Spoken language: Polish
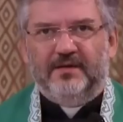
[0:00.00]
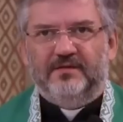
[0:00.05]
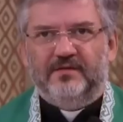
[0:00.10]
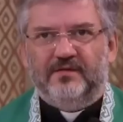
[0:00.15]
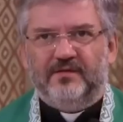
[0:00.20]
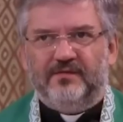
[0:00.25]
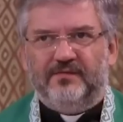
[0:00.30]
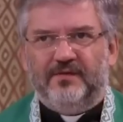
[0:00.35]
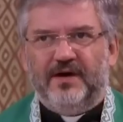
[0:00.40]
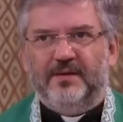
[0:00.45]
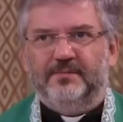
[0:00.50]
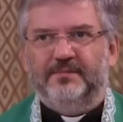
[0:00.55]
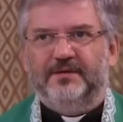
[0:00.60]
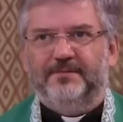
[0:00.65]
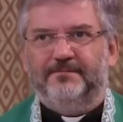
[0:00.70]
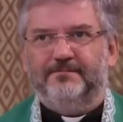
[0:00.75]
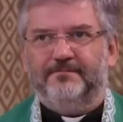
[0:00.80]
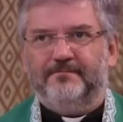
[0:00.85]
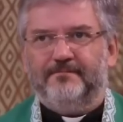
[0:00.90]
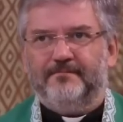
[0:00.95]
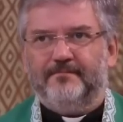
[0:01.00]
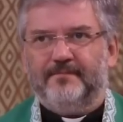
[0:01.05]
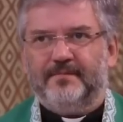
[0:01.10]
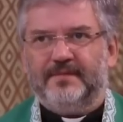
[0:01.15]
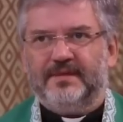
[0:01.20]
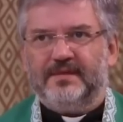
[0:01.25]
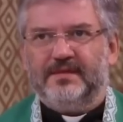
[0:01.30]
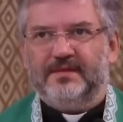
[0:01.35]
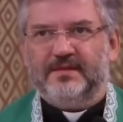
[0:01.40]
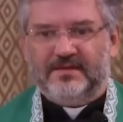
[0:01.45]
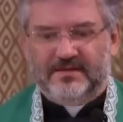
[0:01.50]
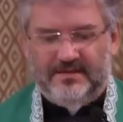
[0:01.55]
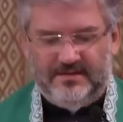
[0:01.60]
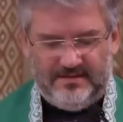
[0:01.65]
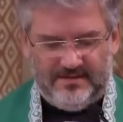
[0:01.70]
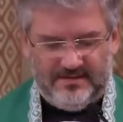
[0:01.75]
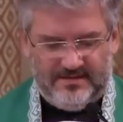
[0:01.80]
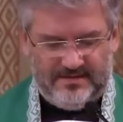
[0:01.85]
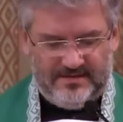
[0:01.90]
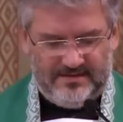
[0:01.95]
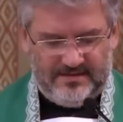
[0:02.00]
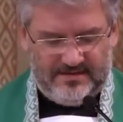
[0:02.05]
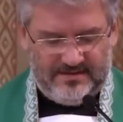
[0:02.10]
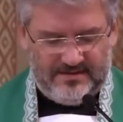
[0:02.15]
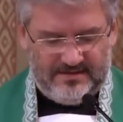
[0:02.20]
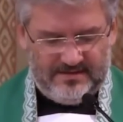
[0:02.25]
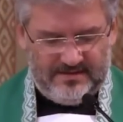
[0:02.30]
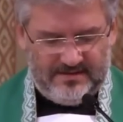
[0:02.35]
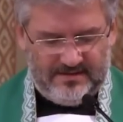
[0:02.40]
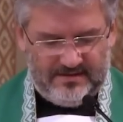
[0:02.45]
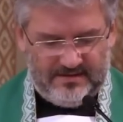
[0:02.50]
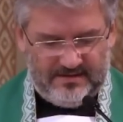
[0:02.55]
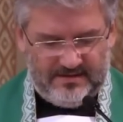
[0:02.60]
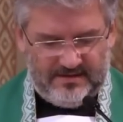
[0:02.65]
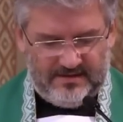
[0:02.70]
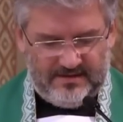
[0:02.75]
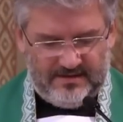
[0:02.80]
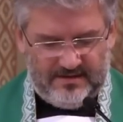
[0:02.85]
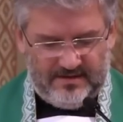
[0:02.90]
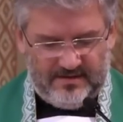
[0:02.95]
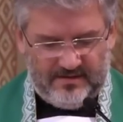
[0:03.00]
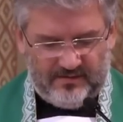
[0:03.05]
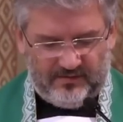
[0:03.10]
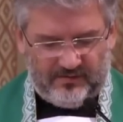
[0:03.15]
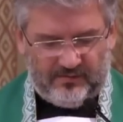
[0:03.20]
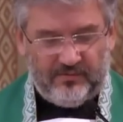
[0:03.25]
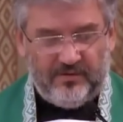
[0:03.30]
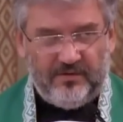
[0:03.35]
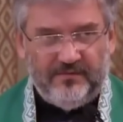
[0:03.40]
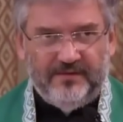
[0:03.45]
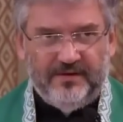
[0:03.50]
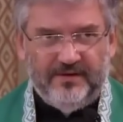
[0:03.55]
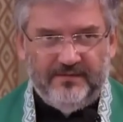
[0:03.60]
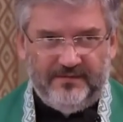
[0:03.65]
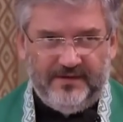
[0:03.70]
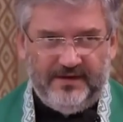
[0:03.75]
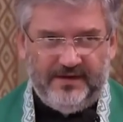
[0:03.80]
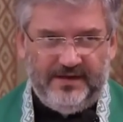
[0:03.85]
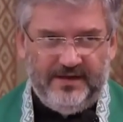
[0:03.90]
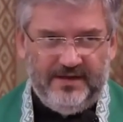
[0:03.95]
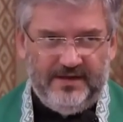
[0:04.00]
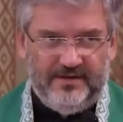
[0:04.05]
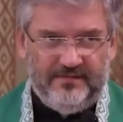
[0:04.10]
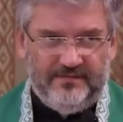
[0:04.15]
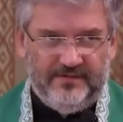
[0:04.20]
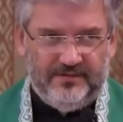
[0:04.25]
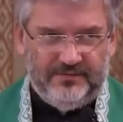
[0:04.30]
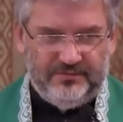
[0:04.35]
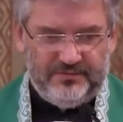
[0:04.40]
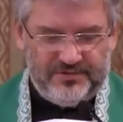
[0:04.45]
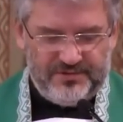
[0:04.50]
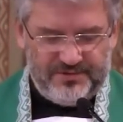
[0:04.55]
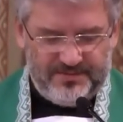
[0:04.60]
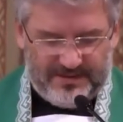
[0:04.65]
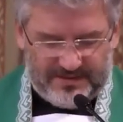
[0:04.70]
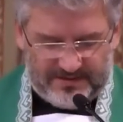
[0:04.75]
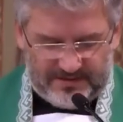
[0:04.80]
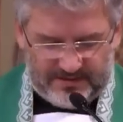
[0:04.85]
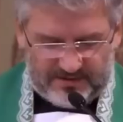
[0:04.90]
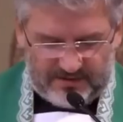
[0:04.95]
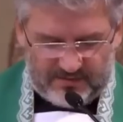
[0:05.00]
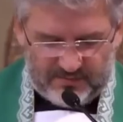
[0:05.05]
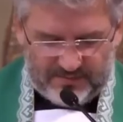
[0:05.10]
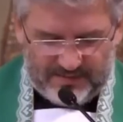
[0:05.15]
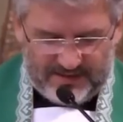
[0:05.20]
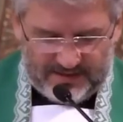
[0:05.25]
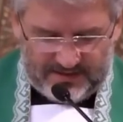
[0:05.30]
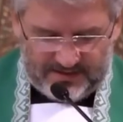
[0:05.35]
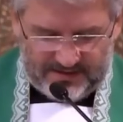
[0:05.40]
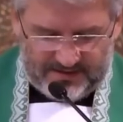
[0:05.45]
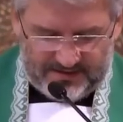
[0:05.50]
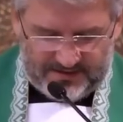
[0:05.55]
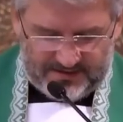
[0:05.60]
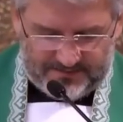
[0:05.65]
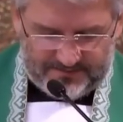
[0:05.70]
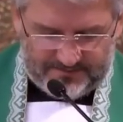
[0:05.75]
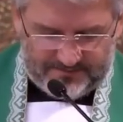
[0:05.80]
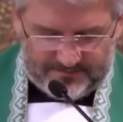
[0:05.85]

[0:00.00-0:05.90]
Pan z Wami. Z duchem Twoim. Słowa Ewangelii według świętego Marka.